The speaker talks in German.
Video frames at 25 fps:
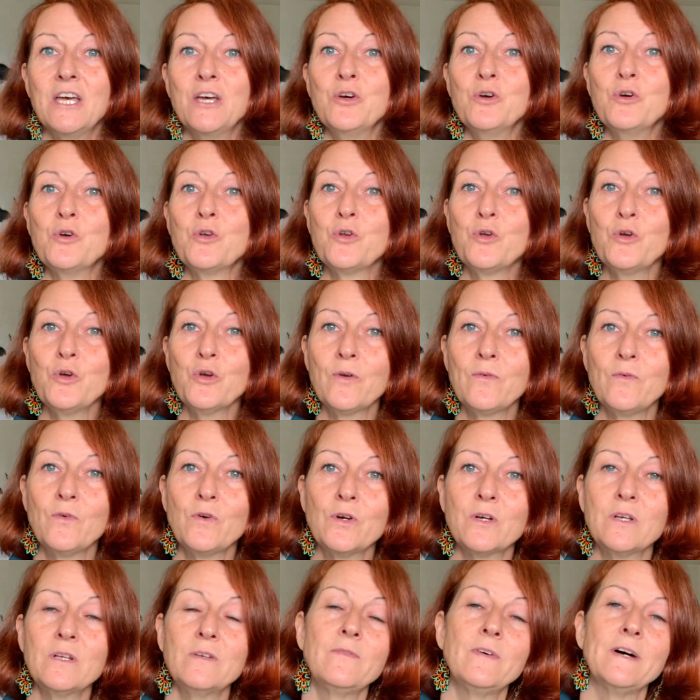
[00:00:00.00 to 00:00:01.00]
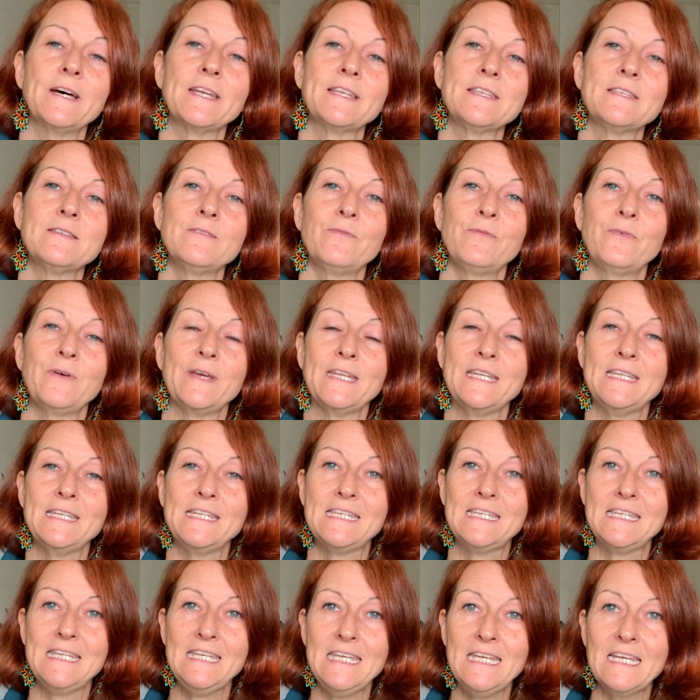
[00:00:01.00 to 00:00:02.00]
Rückwirkend war das ein
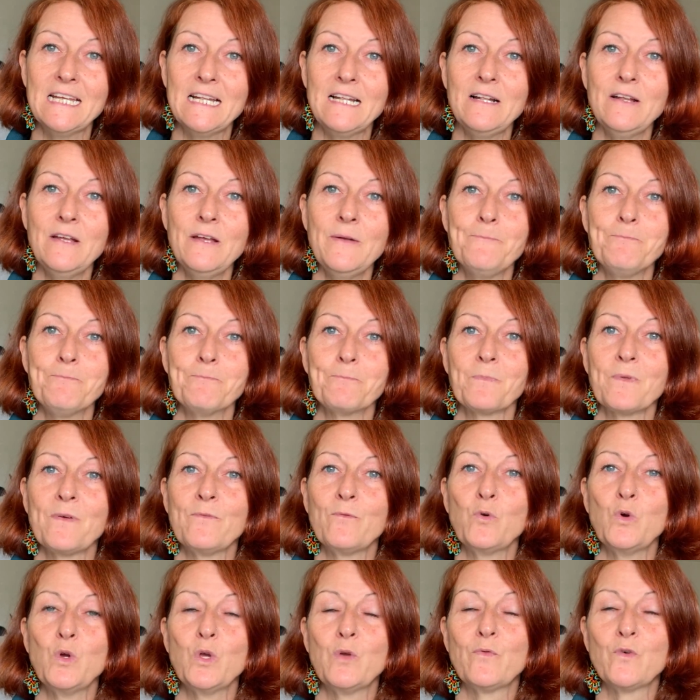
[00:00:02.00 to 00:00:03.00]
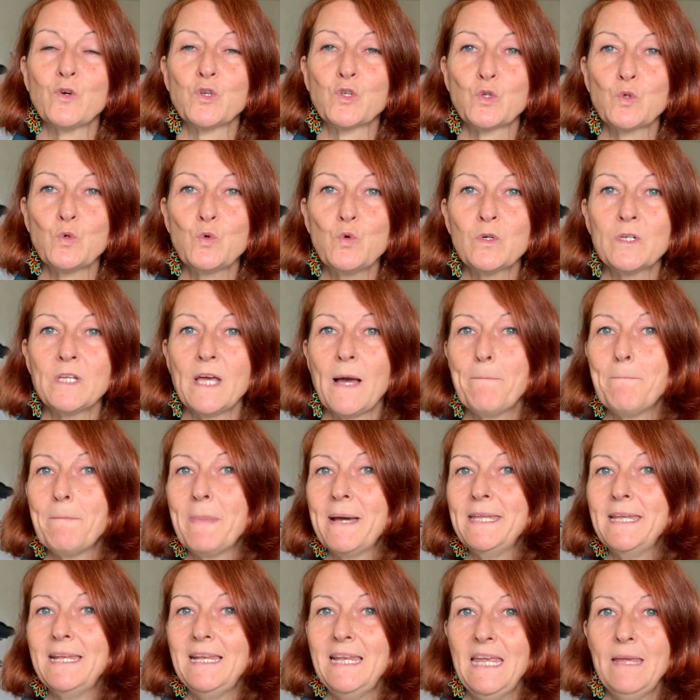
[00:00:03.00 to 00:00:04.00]
Ventil, wo ich versucht habe,
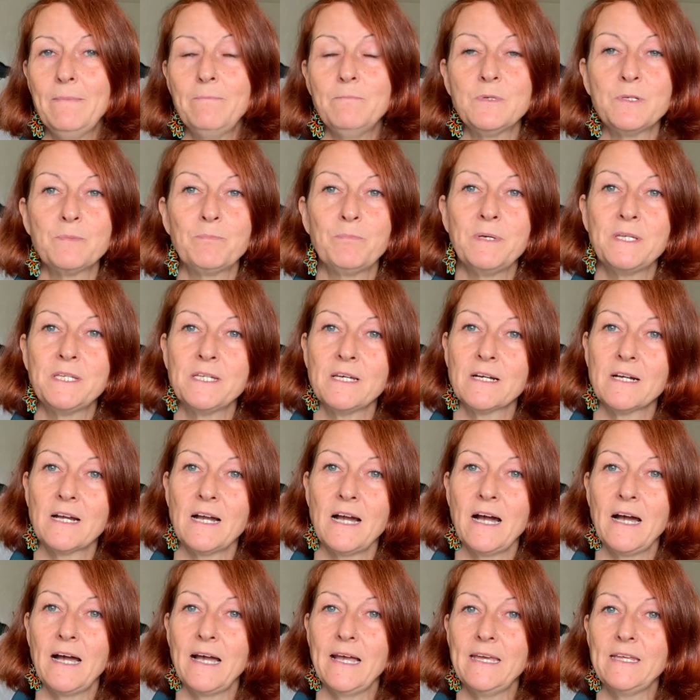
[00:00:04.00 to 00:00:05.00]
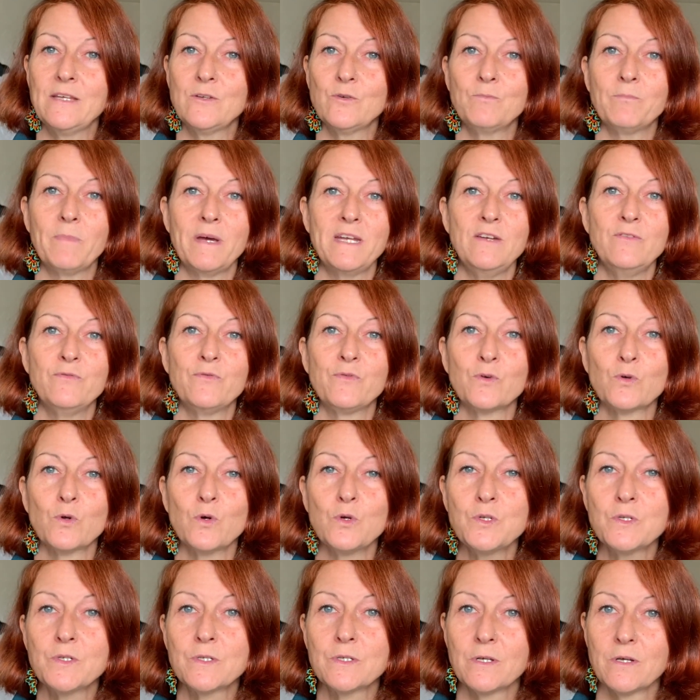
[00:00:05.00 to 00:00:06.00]
meine Lebensbitterkeit und meinen
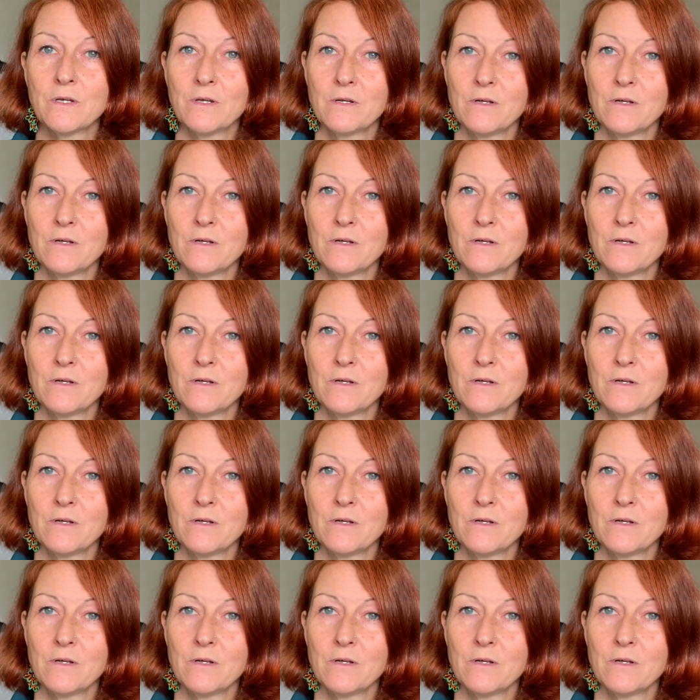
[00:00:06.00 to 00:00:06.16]
Frust